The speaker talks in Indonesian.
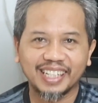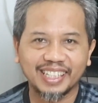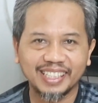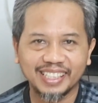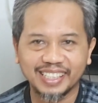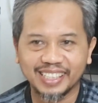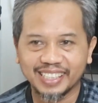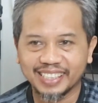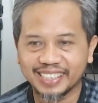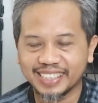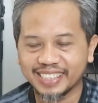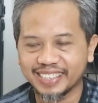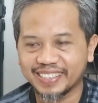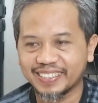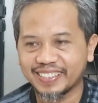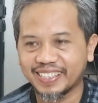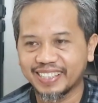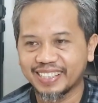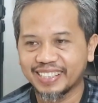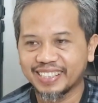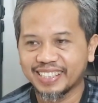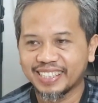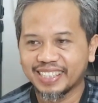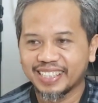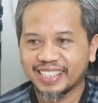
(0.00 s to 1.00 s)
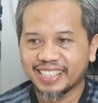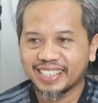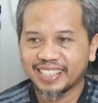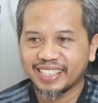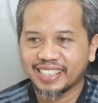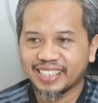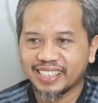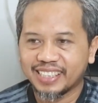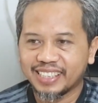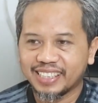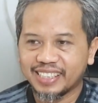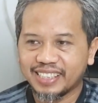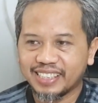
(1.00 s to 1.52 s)
saya gitu ya
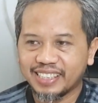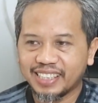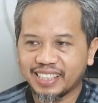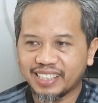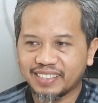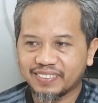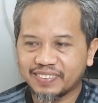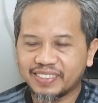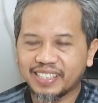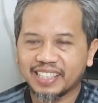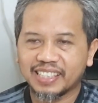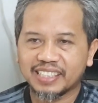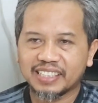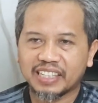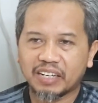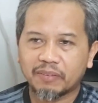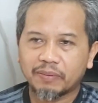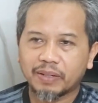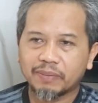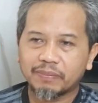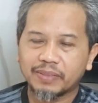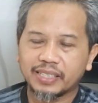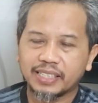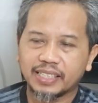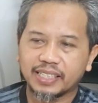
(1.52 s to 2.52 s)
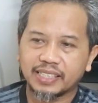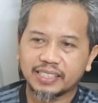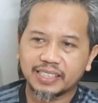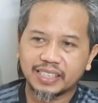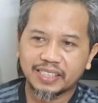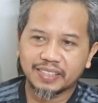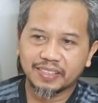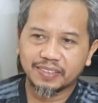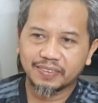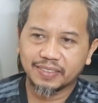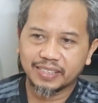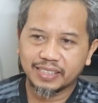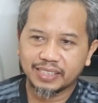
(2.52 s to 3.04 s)
Ya udah nggak apa-apa ya
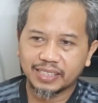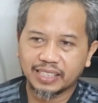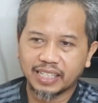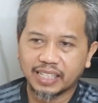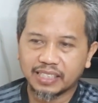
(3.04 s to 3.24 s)
karena